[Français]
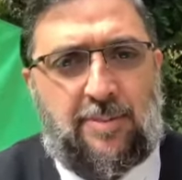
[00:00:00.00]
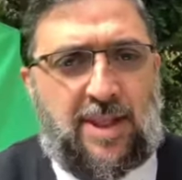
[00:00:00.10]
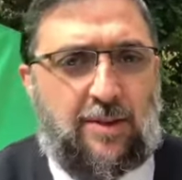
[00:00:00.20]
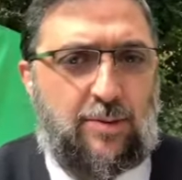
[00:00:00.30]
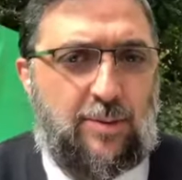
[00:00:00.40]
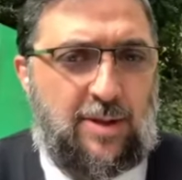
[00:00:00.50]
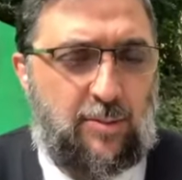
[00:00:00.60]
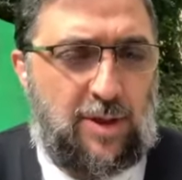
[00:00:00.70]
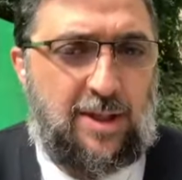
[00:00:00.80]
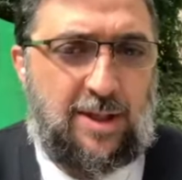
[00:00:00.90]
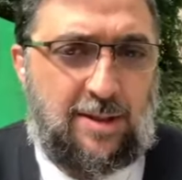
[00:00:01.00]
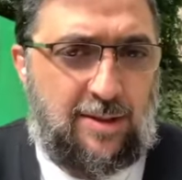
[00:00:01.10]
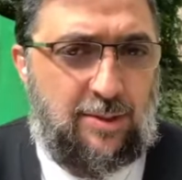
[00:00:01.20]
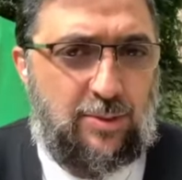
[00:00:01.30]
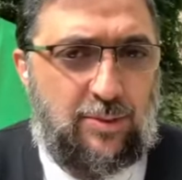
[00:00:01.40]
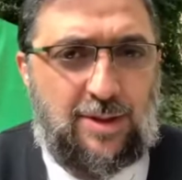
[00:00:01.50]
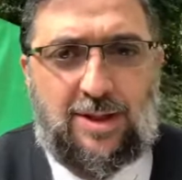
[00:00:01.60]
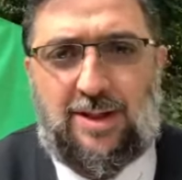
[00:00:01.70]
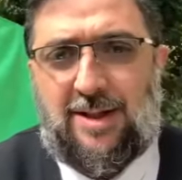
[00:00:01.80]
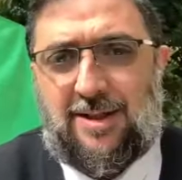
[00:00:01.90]
Donc des moyens
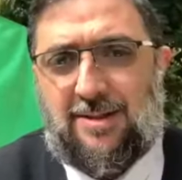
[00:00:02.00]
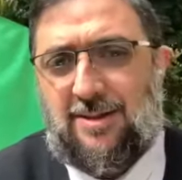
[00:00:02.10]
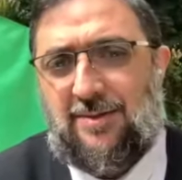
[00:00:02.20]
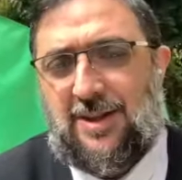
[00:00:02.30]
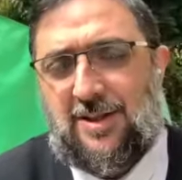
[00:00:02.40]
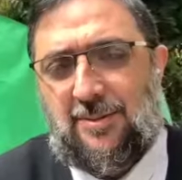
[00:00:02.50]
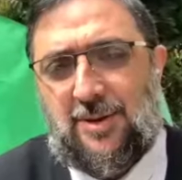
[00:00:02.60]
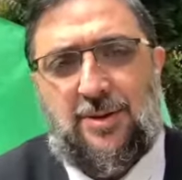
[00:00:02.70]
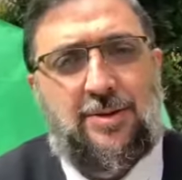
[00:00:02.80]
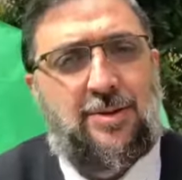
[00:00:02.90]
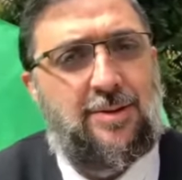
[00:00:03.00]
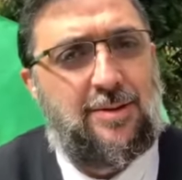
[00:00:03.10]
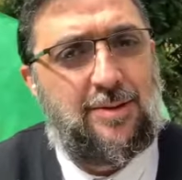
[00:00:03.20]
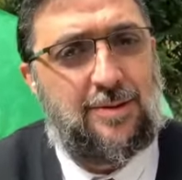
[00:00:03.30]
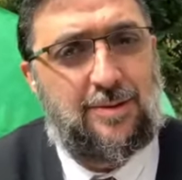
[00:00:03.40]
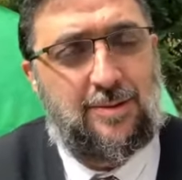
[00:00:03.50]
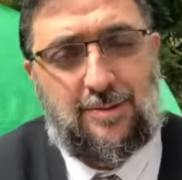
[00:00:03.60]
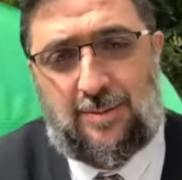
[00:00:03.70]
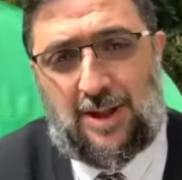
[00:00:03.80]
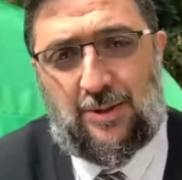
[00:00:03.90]
détournés, évidemment euh,
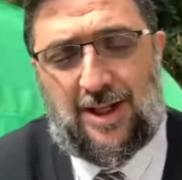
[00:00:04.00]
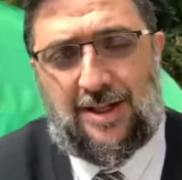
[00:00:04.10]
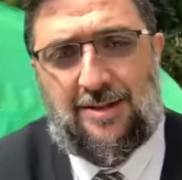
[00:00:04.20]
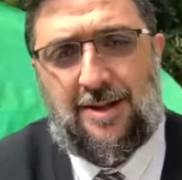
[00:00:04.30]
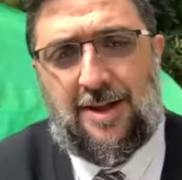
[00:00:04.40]
malhonnêtes,